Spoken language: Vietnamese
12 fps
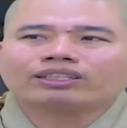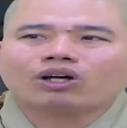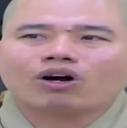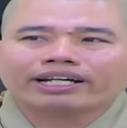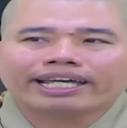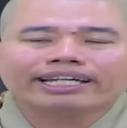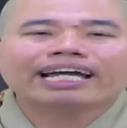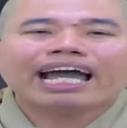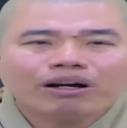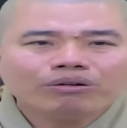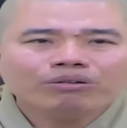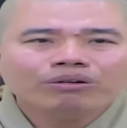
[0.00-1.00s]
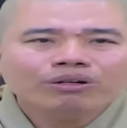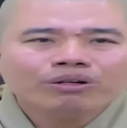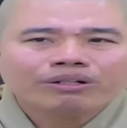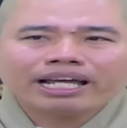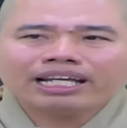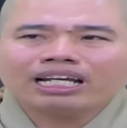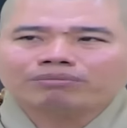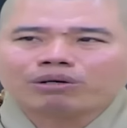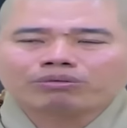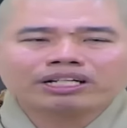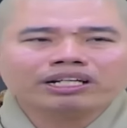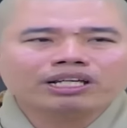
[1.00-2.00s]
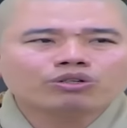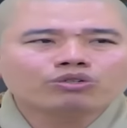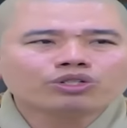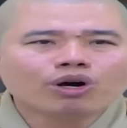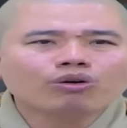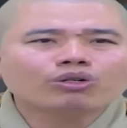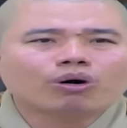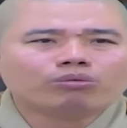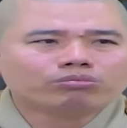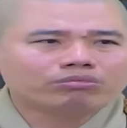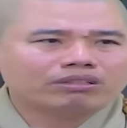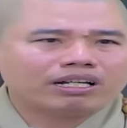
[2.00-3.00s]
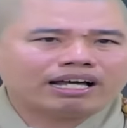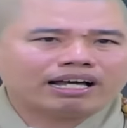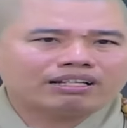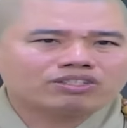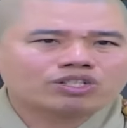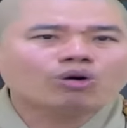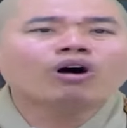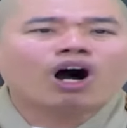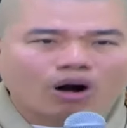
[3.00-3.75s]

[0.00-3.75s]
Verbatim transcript: ra tòa kiện cáo đây là một cái điều vô cùng là xấu